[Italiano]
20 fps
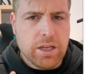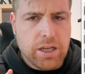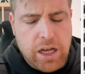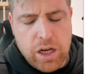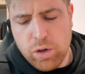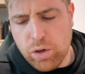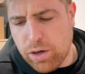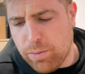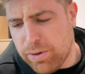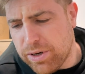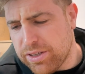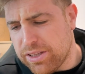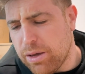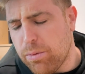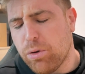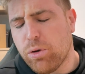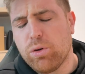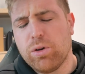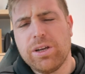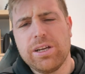Allora,
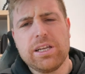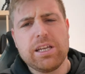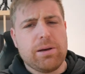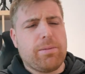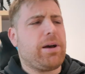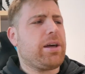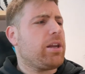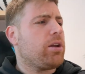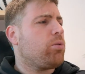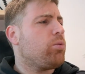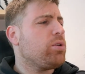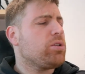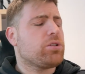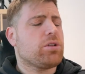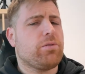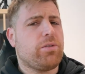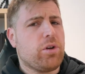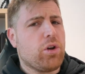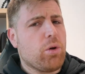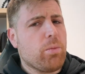partiamo con il chiamare questo
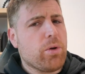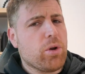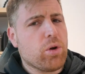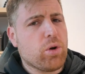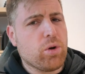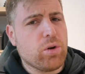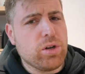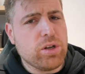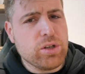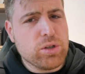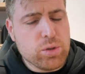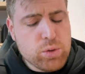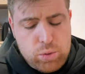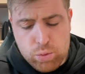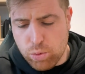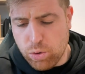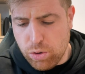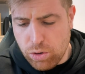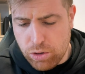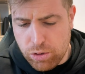fenomeno con il
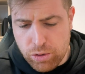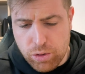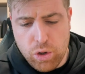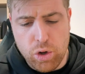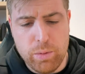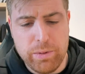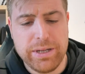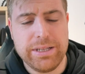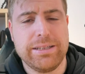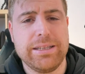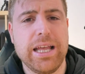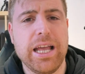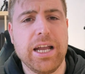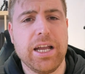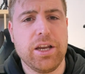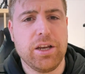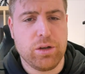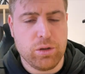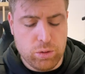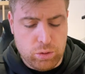suo nome
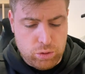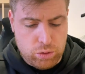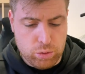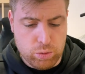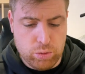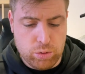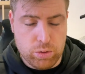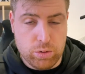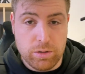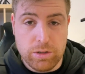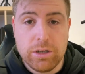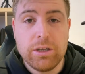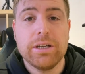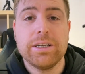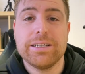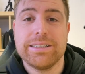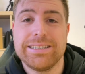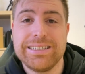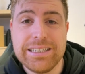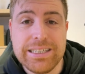tecnico giusto.
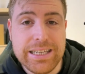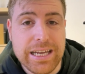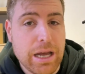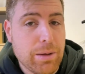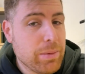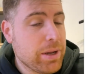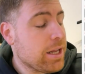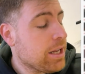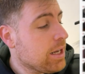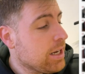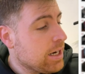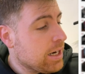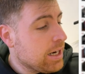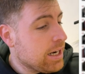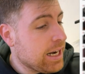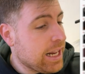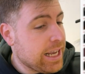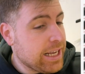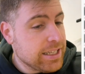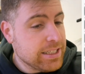Si chiama
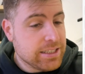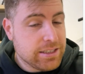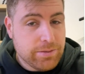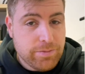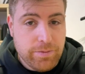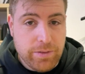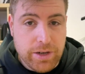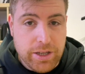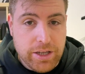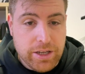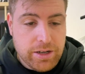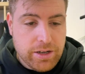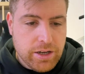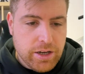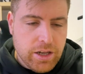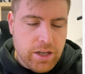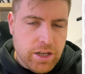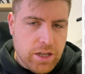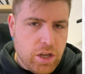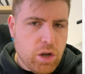lens
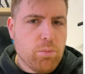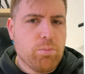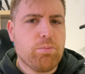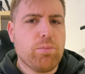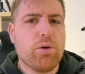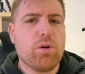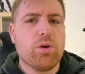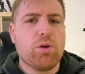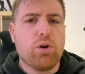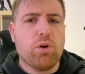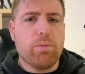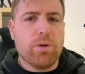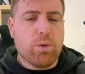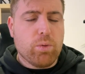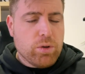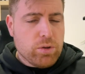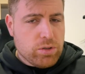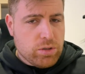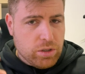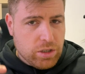flare. È un po' come
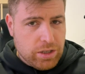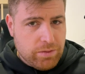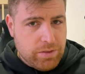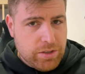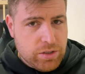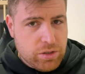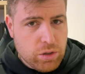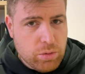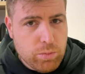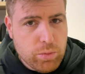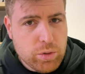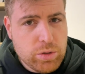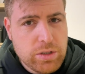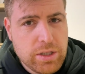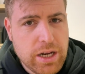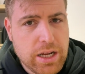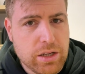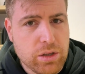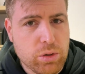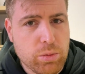questo che vi sto
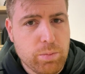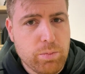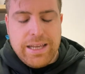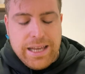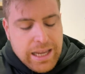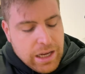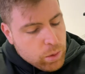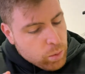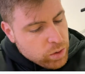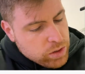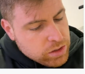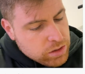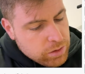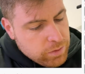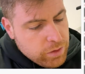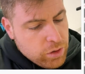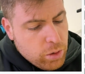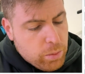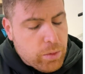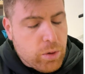mostrando. E questo
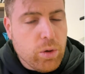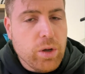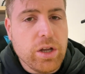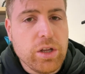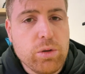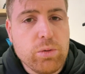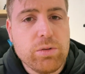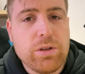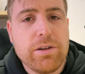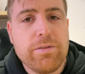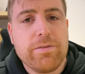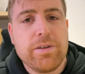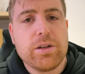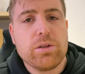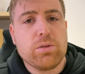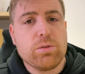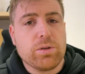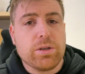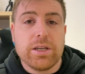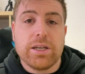fenomeno è dovuto al
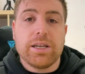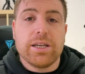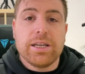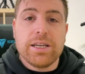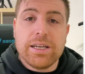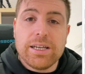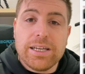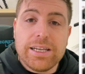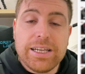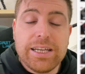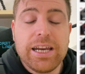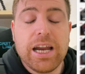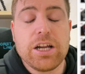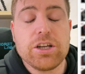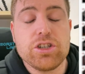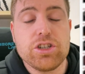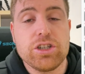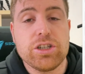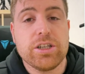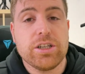fatto che i
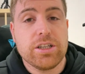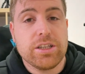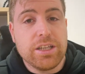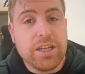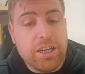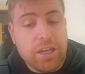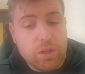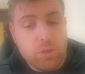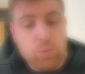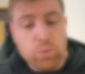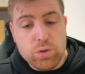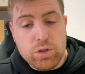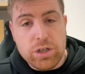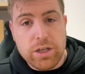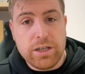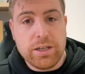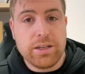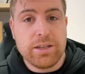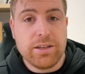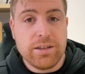raggi della
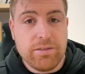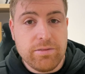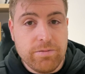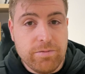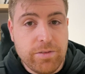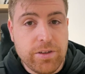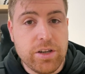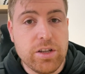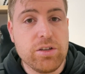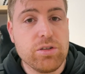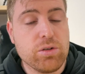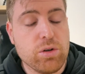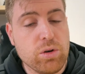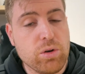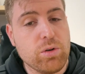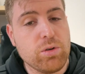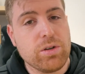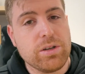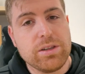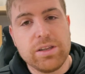luce
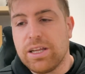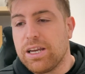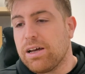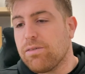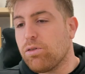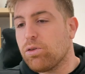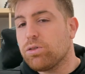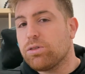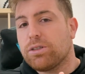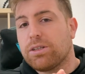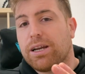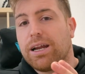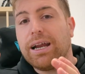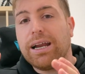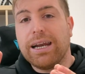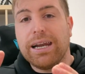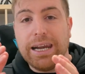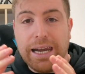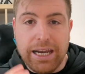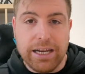finiscono nella vostra
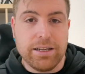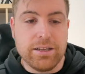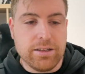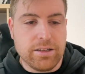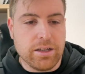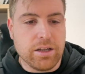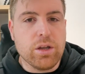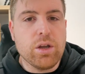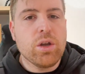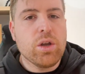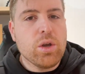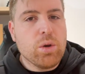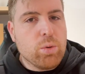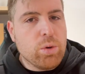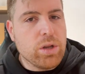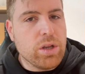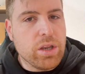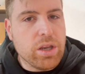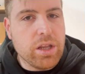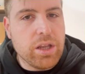lente.
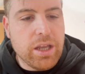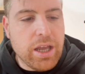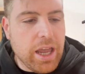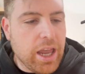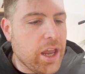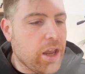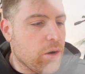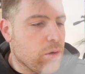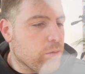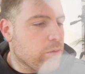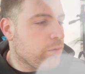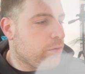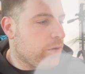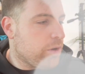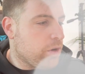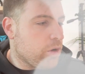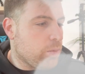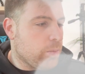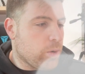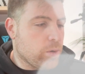Quindi è un
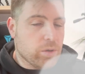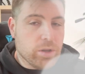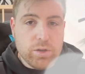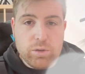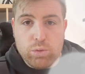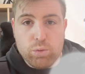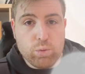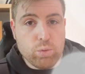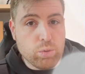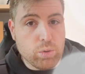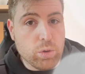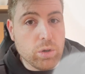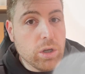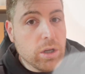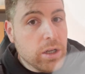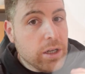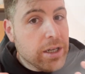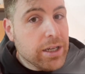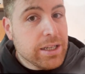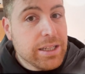fenomeno del tutto
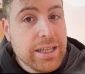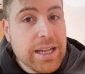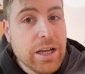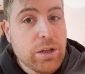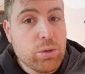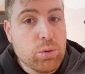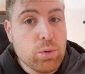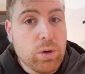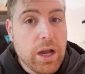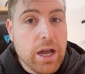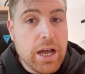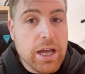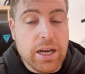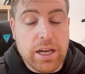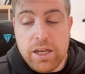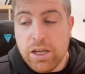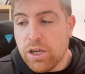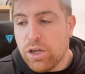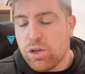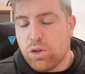
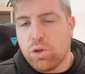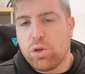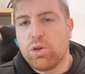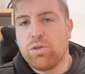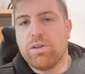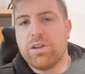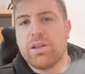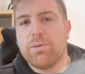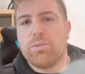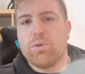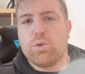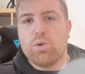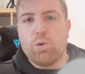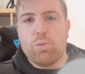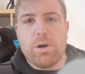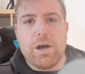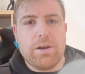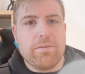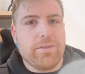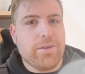naturale, non dovete
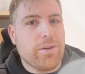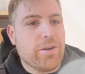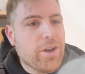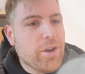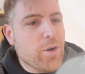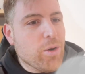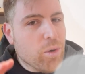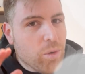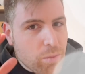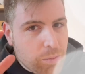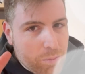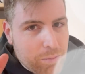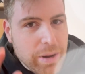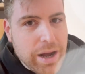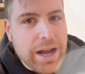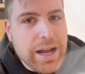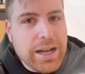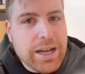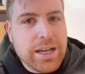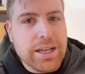preoccuparvi, non è un
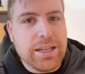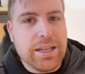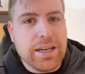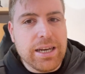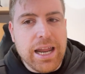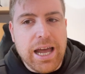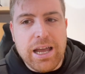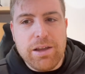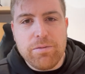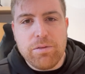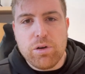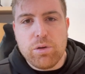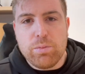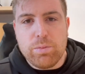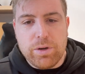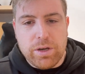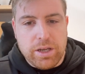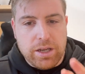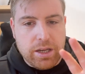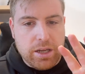bug dell'iPhone
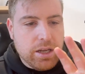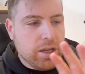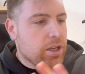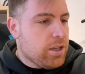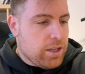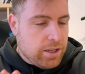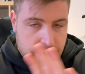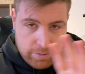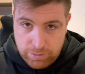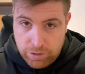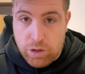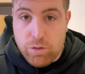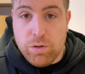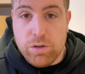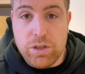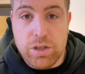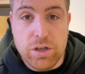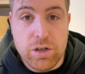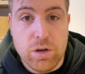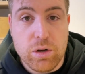perché devo
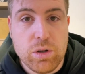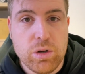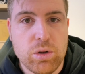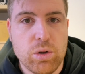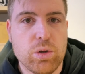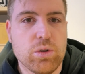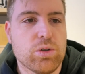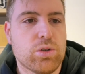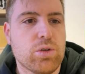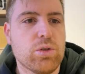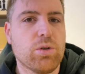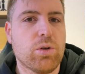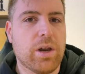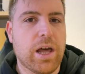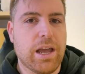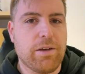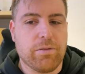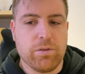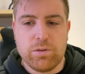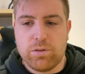dirlo, non solo
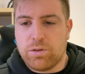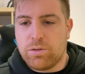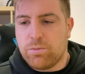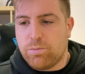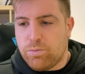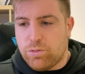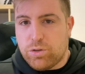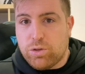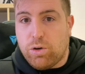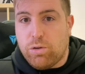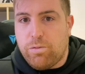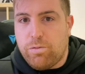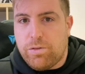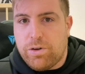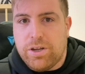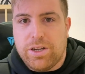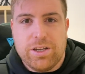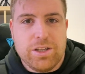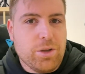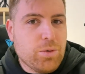l'iPhone
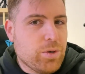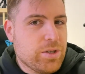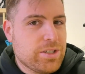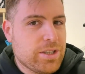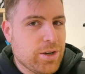soffre di questa